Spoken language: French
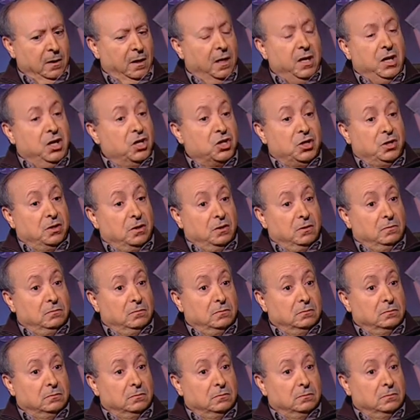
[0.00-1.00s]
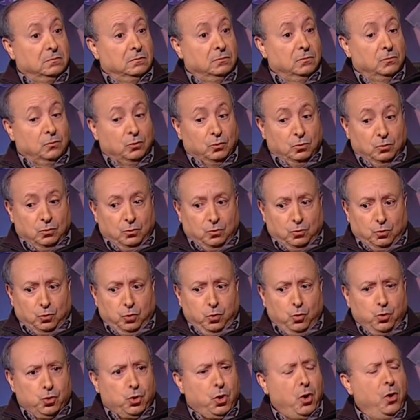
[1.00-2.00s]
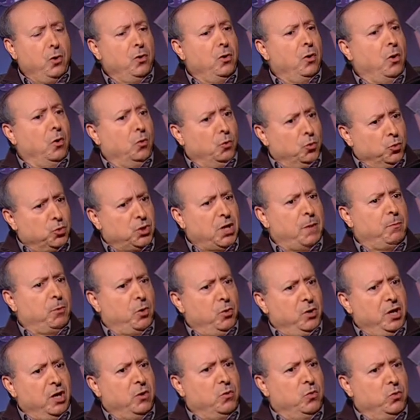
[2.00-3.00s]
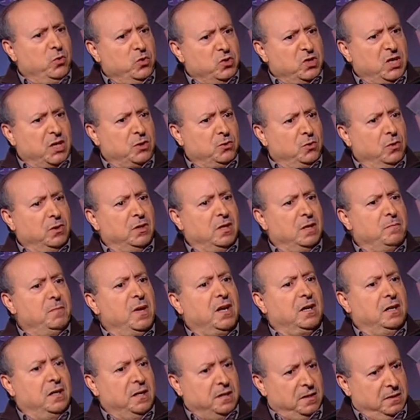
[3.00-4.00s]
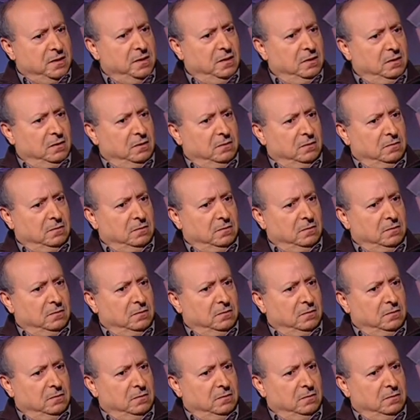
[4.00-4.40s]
Et tout jeune, on nous apprenait que nous étions des Meknassis.